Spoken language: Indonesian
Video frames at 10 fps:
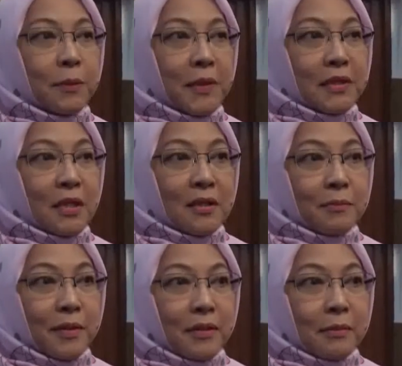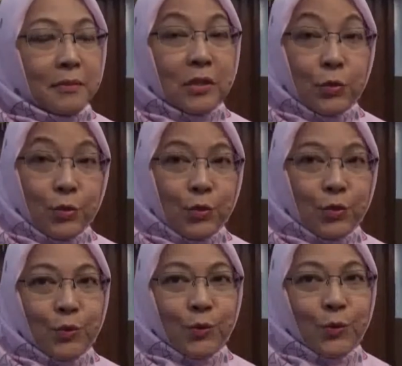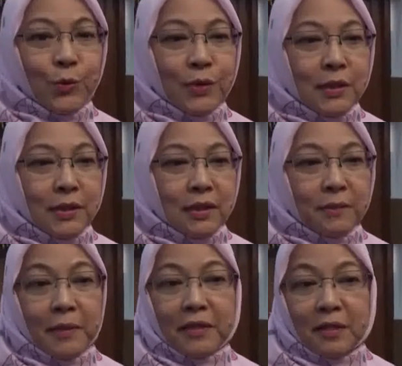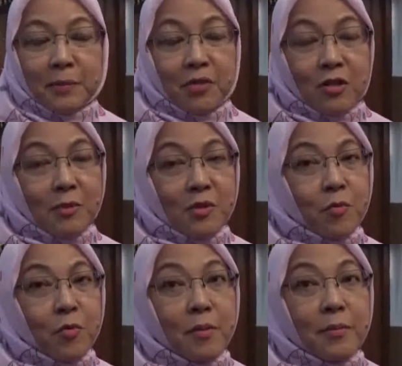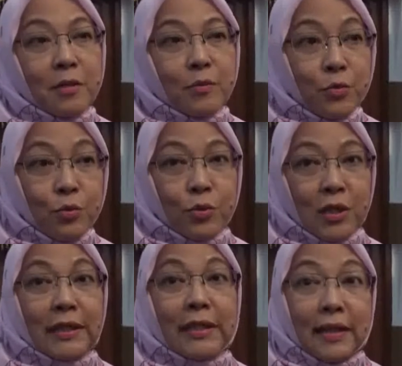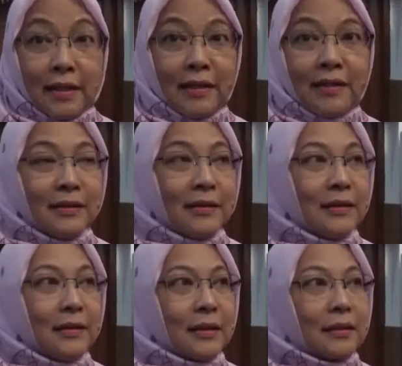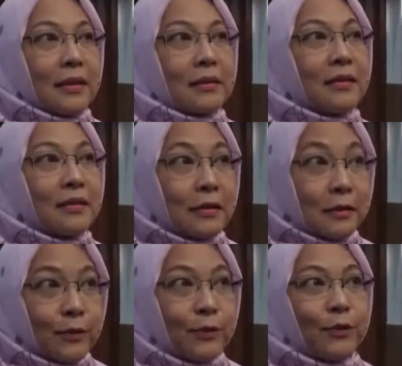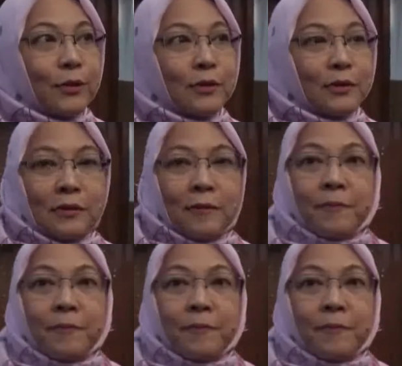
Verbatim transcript: di pasar minggu, di pasar Panorama 26 ribu rata-rata ya rata-rata sih. Biasanya